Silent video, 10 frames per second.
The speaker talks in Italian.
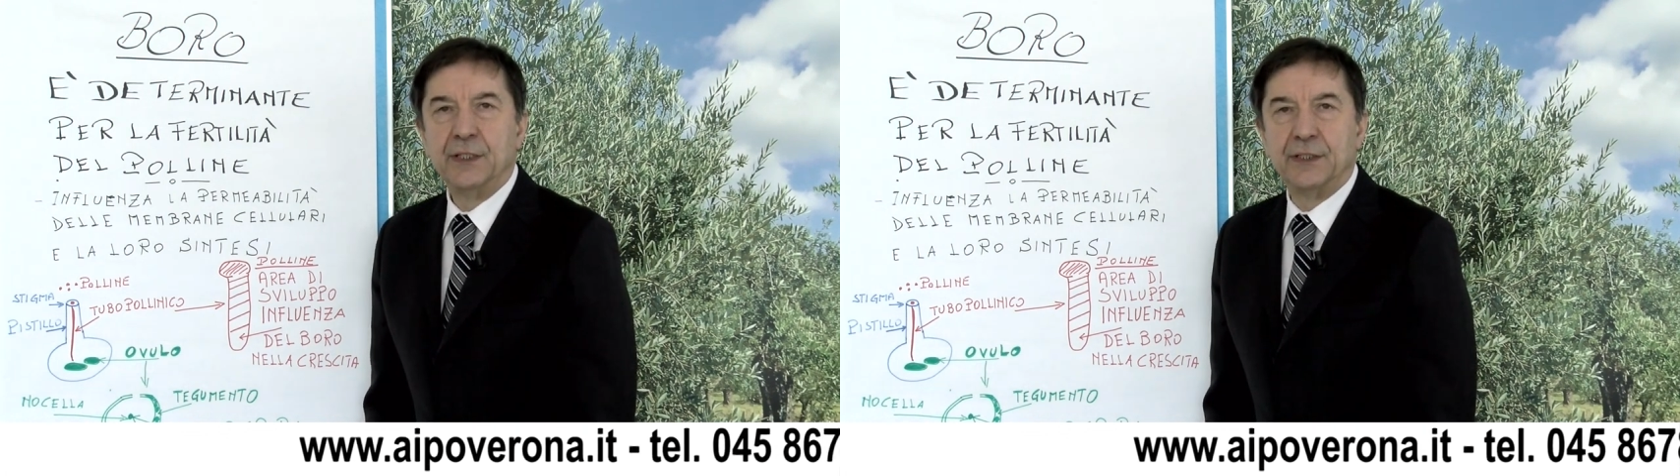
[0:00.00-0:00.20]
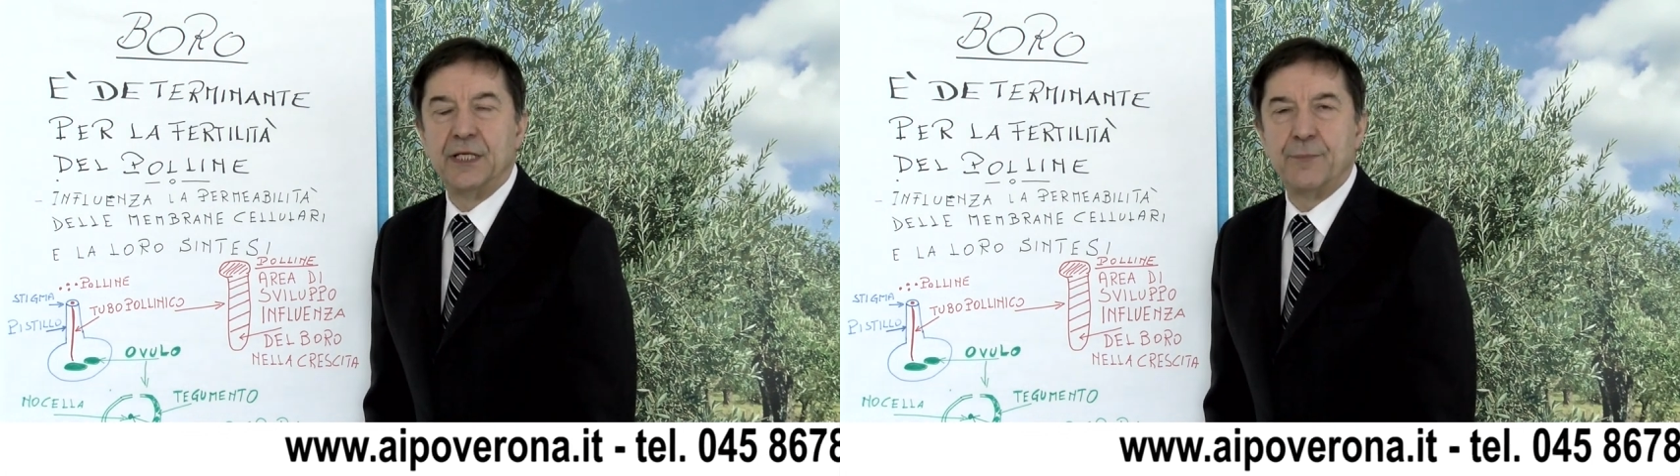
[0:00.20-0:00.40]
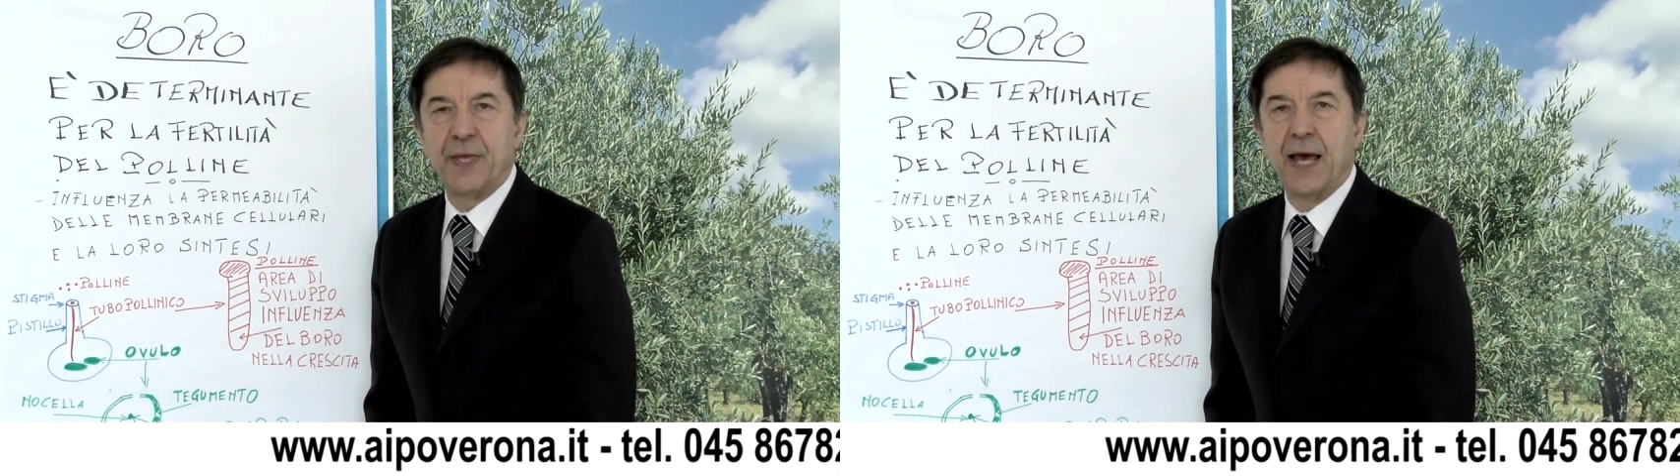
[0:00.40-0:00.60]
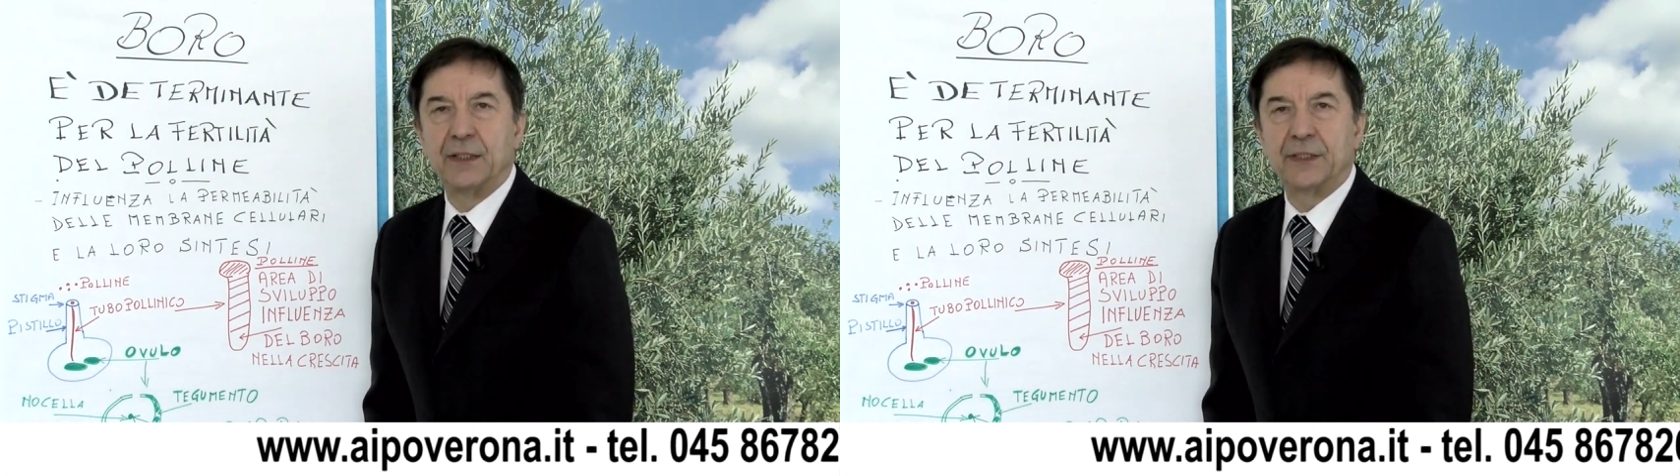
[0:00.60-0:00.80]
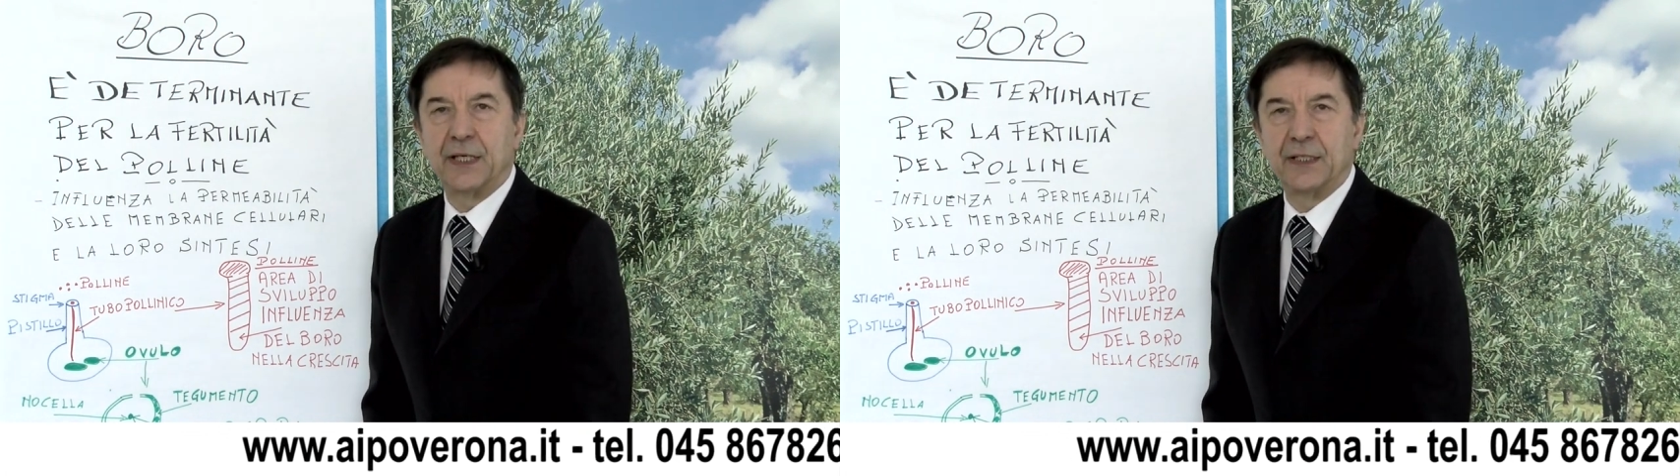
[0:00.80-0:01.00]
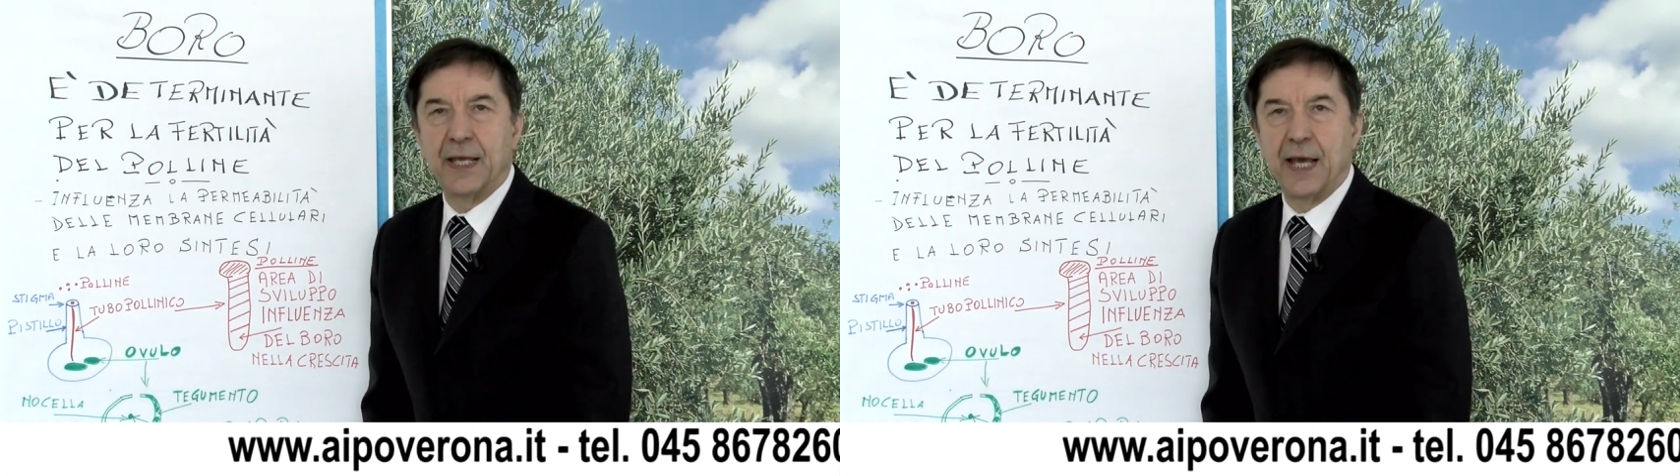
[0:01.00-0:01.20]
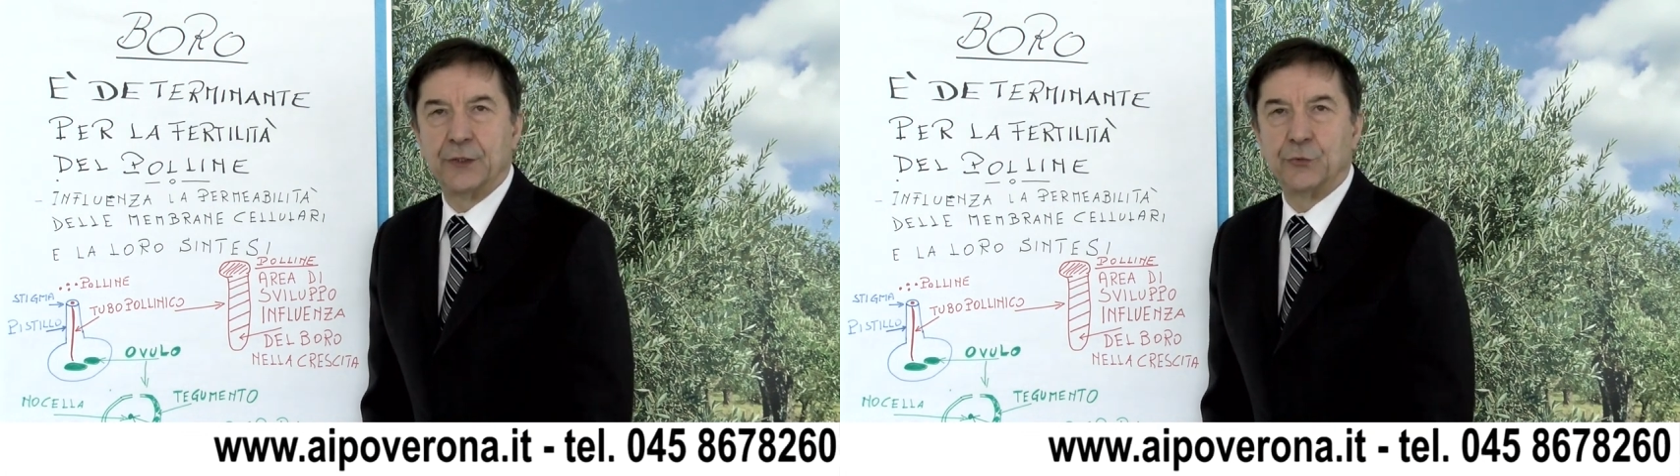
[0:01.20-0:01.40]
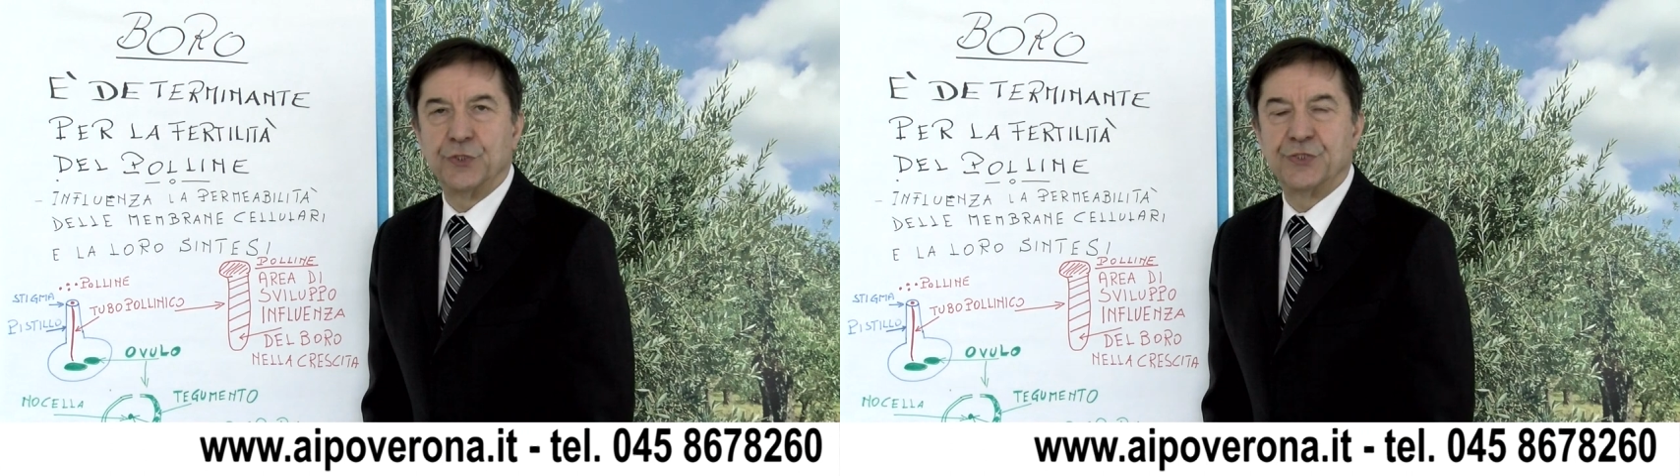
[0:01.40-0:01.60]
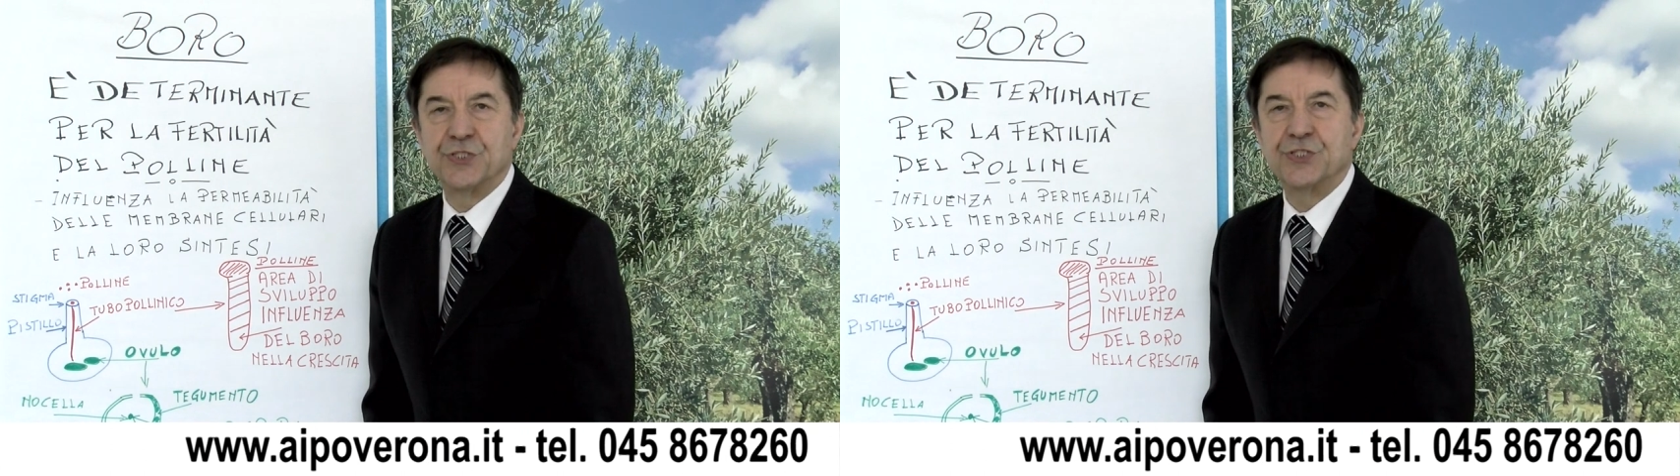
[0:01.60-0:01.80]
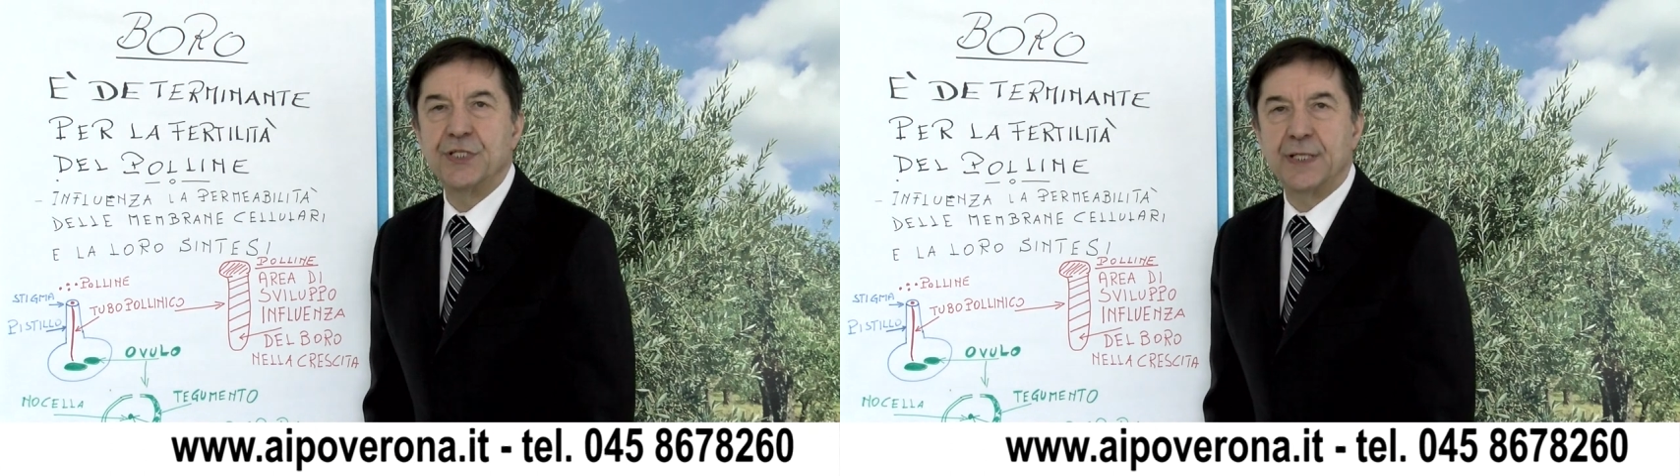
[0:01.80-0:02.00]
delle piante che ne hanno
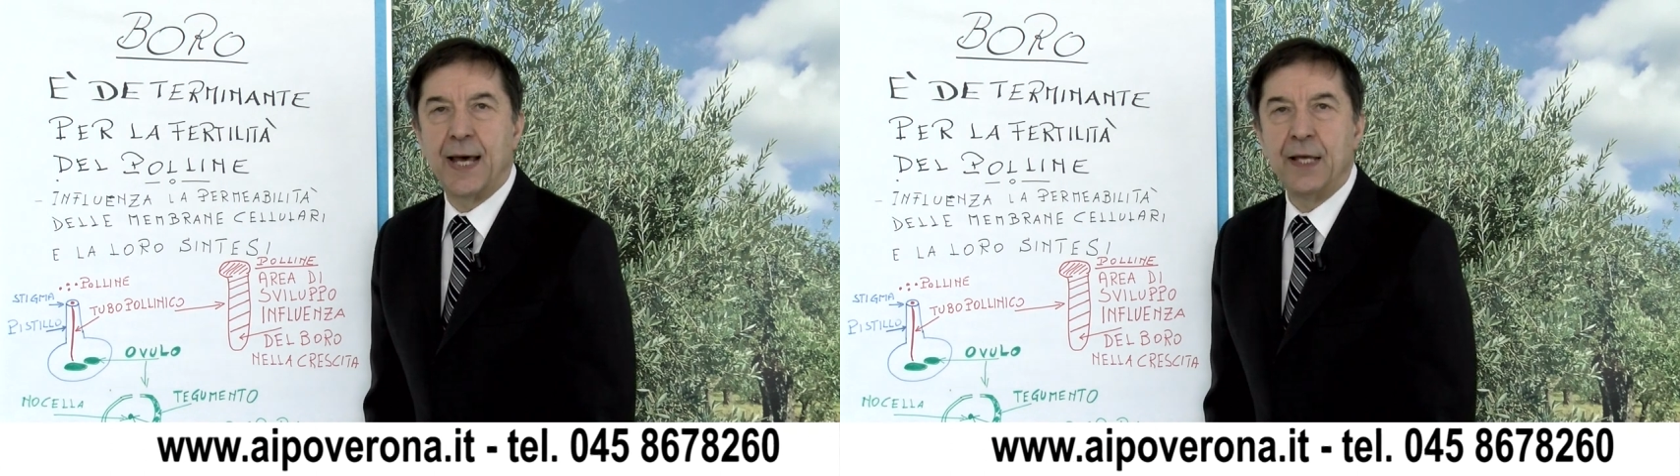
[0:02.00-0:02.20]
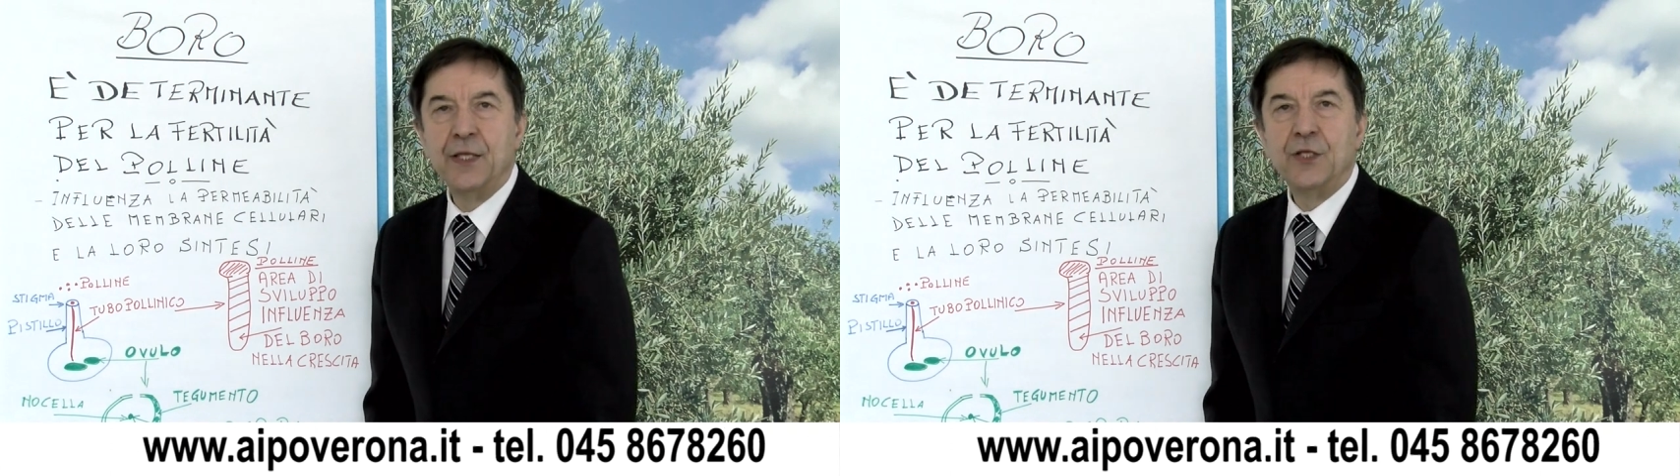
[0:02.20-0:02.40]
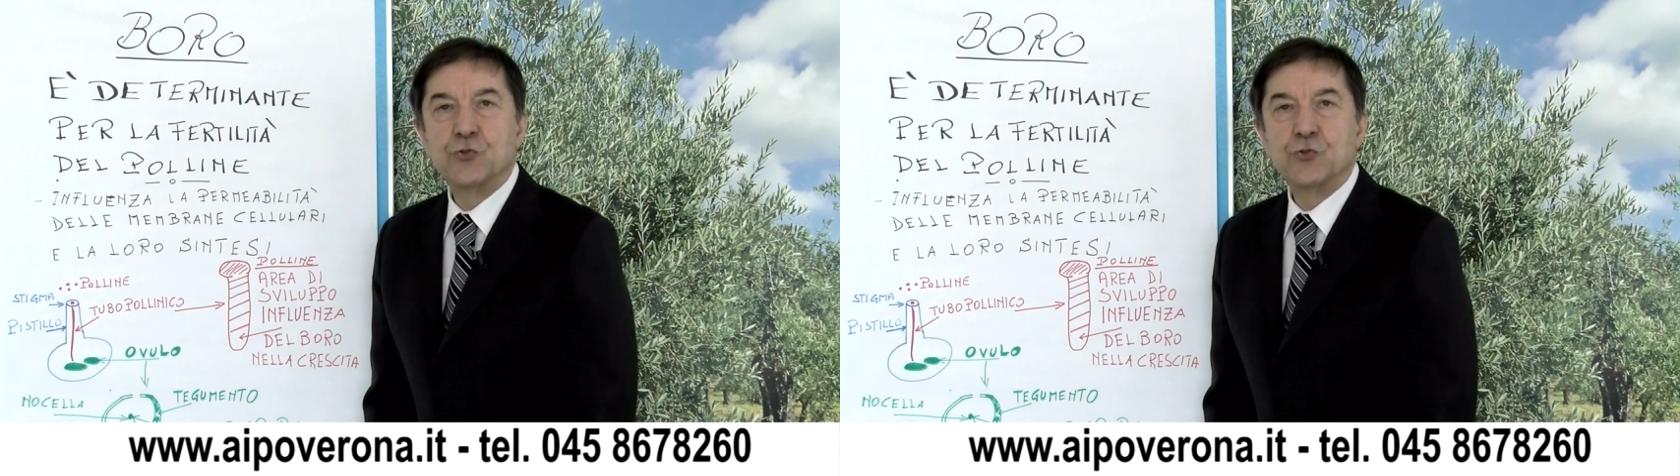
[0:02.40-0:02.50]
necessità,